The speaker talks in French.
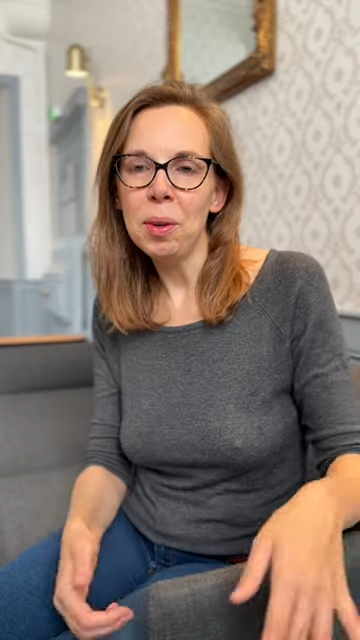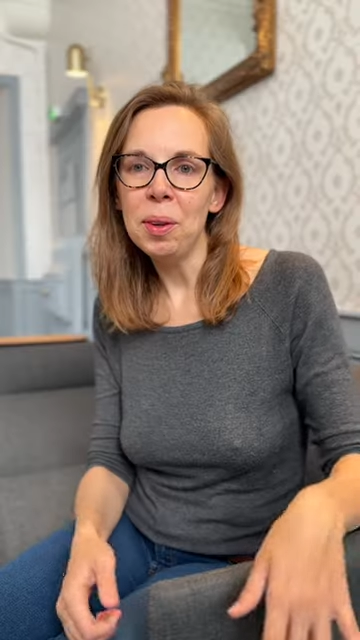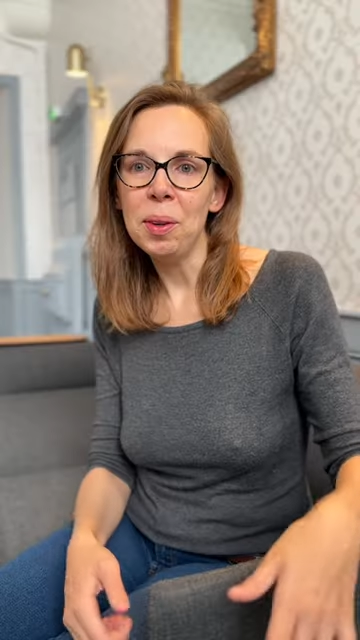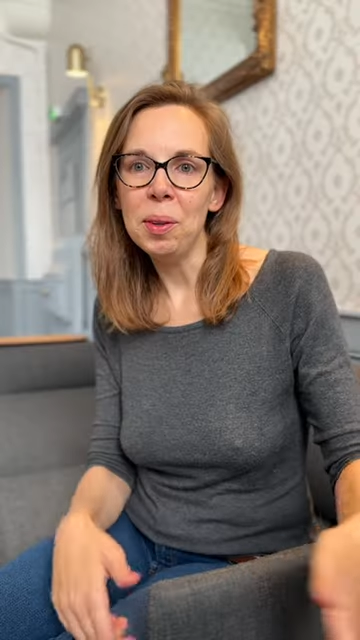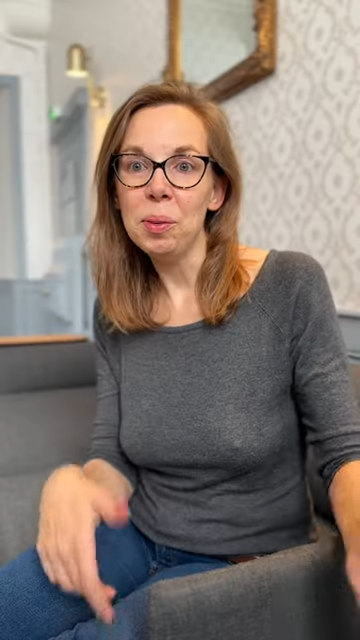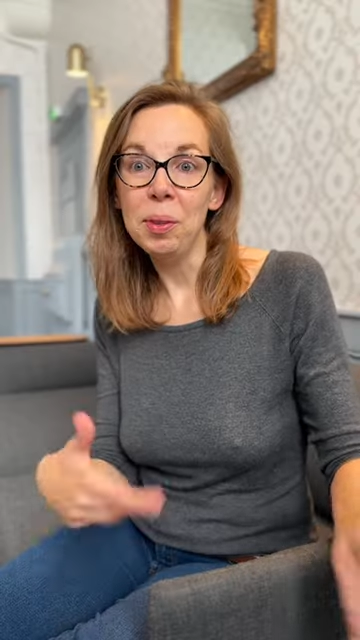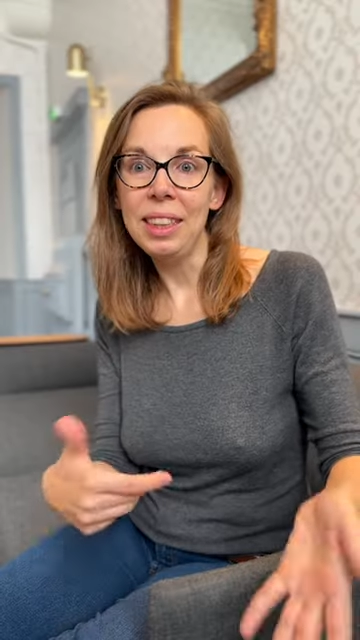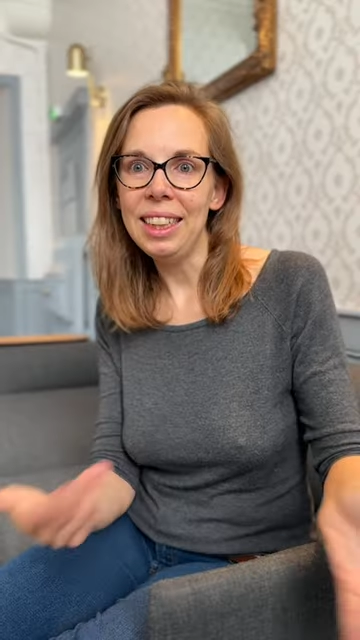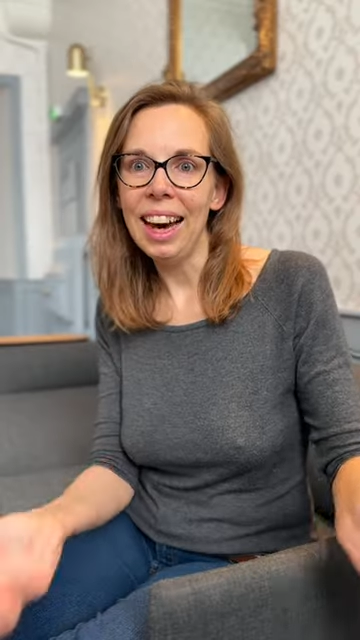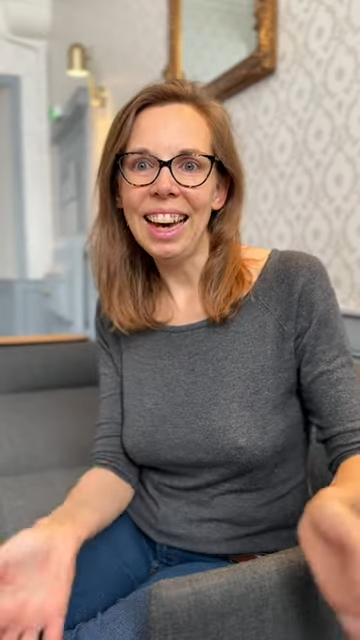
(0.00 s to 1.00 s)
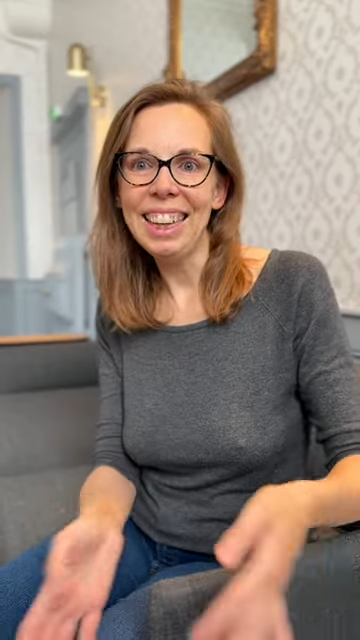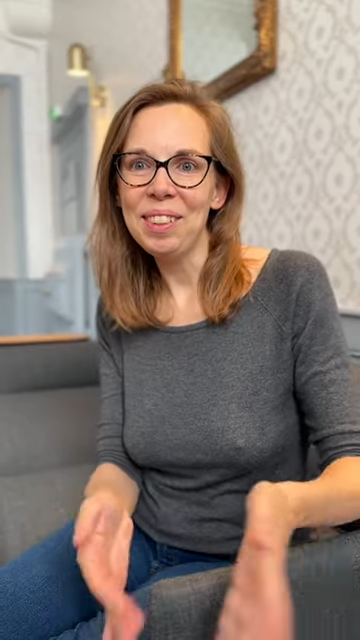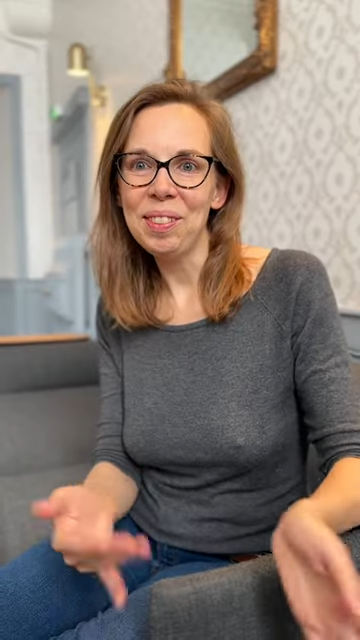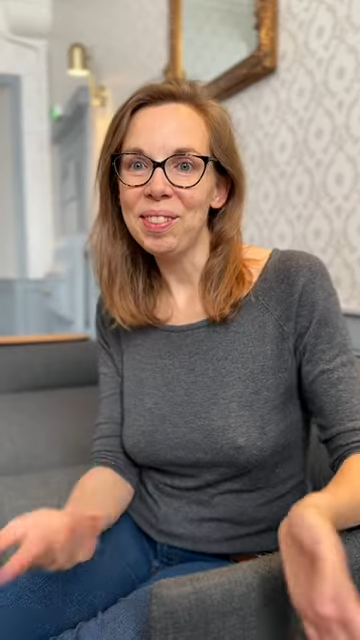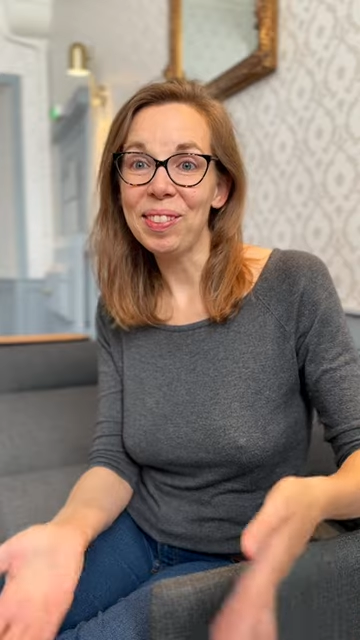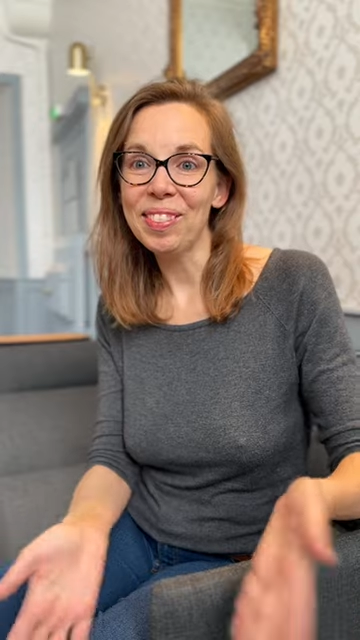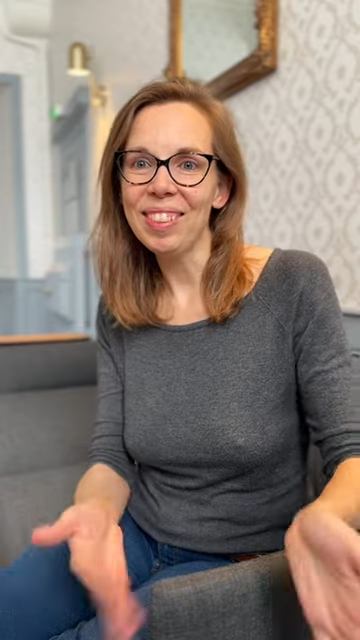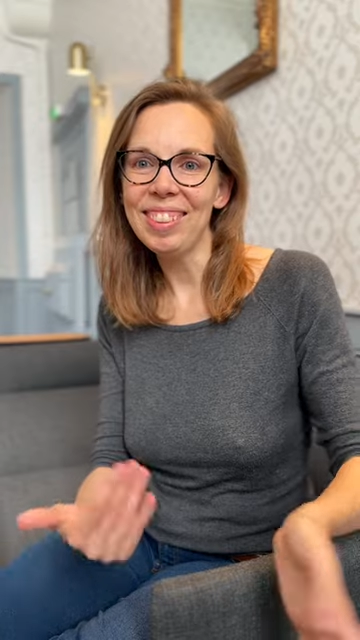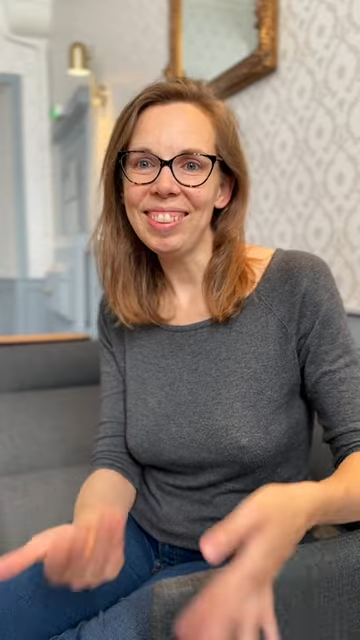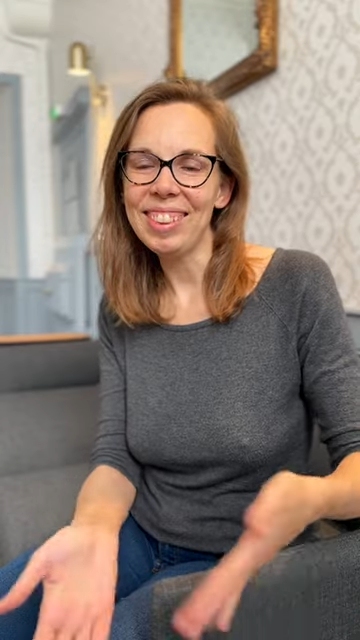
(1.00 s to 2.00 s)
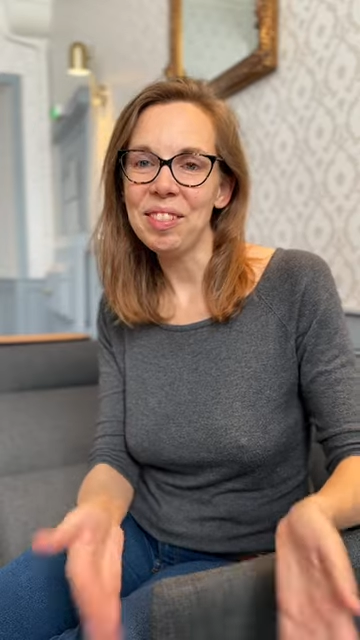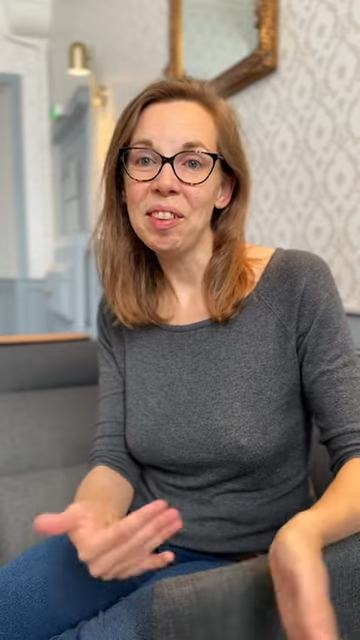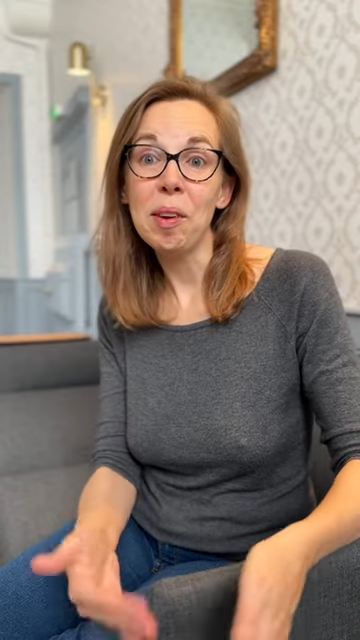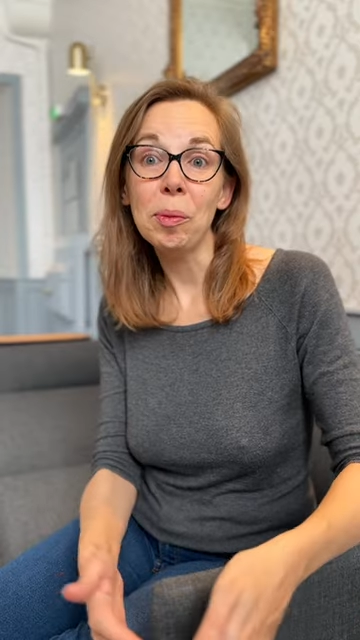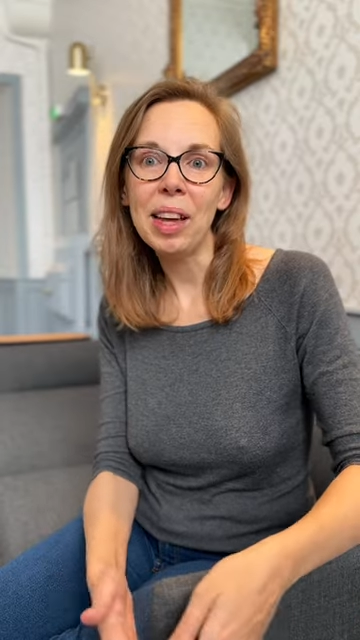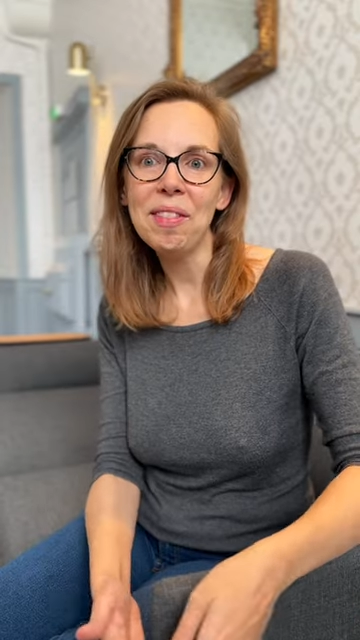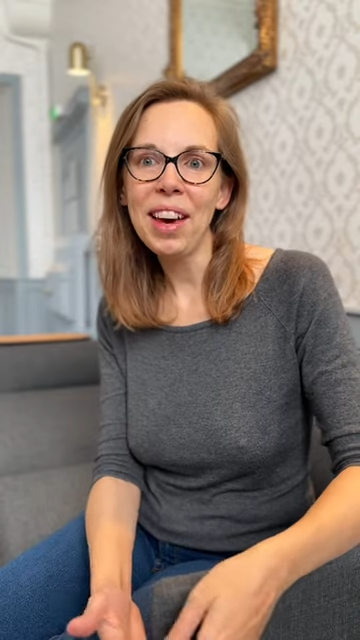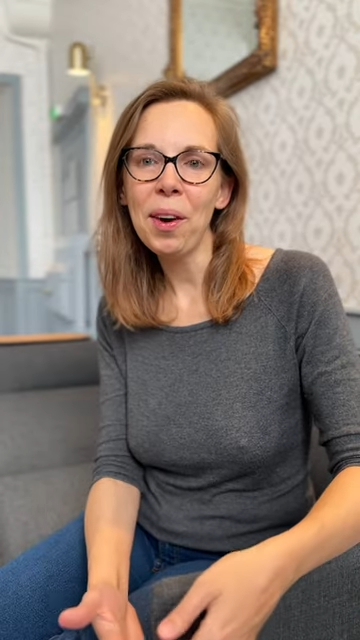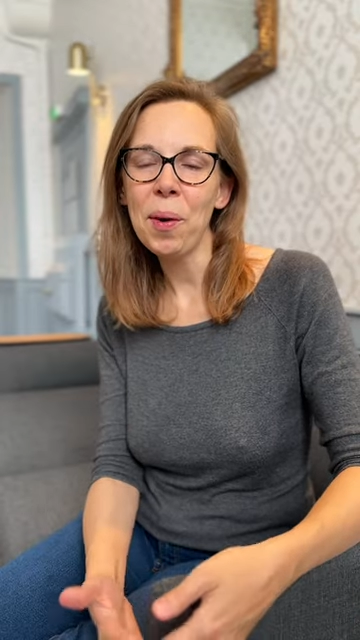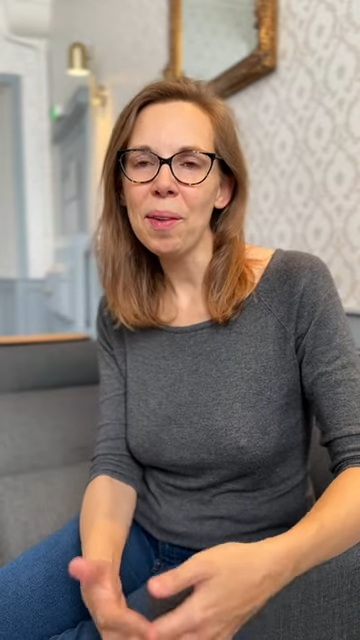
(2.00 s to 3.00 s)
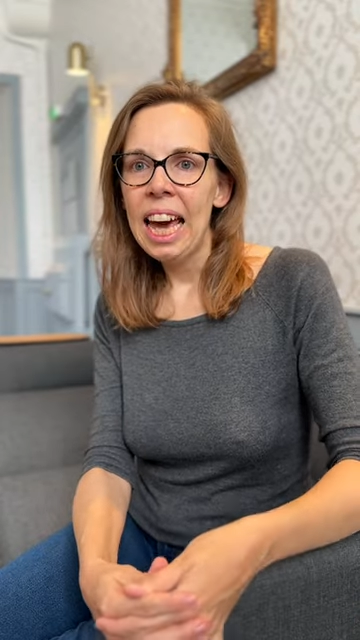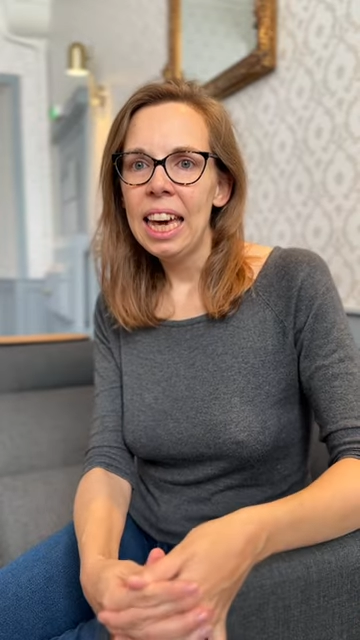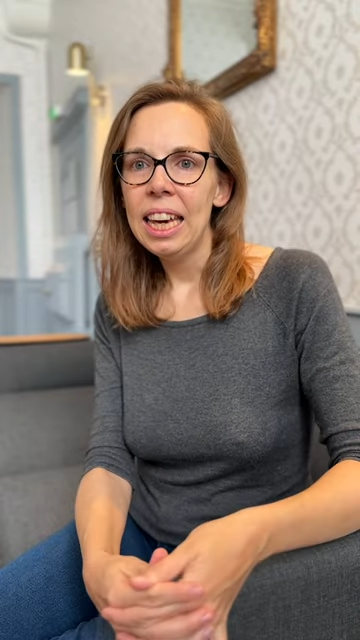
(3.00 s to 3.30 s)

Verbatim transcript: euh, toute lirette, toute contente, j'avais fait mon affaire quoi.